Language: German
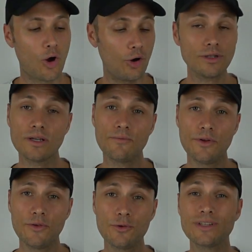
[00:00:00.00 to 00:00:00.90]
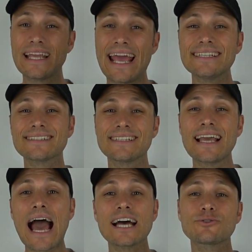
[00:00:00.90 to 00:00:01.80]
Heute im Review die
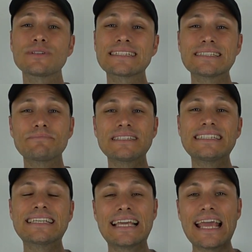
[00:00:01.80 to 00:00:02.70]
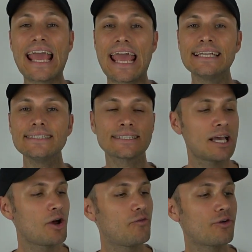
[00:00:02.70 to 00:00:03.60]
ST870GS
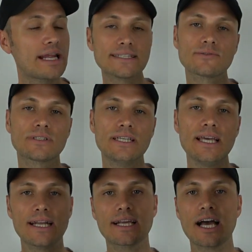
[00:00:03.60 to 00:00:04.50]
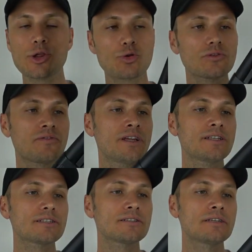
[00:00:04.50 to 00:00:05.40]
von S&T, eine
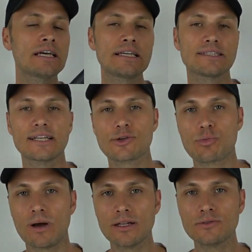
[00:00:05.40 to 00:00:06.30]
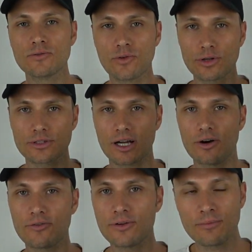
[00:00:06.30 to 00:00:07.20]
Gasstrupflinte. Seid gespannt und freut euch
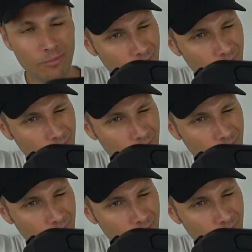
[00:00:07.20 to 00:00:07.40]
drauf.